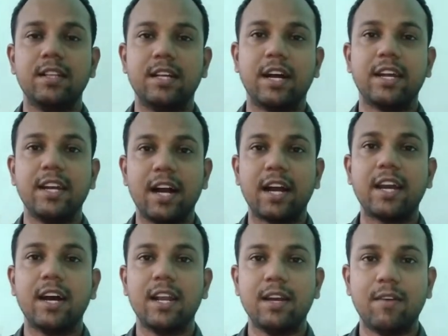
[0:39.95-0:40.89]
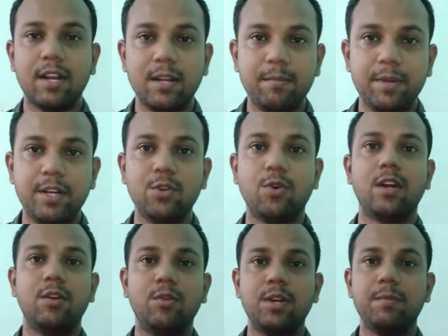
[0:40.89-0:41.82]
ताकि आगे आने वाली वीडियो
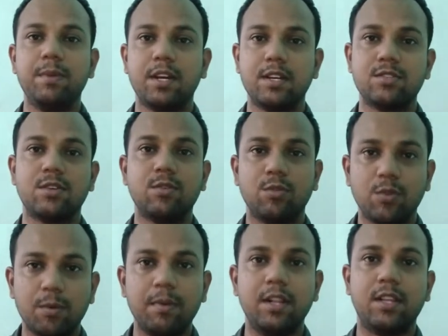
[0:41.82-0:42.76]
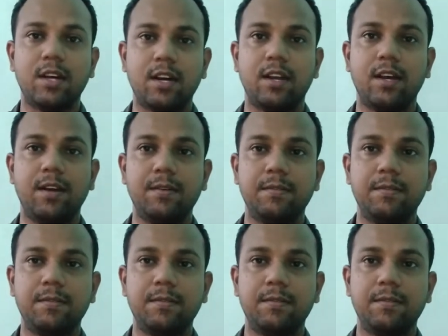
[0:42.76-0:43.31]
का नोटिफिकेशन उनको मिलता रहे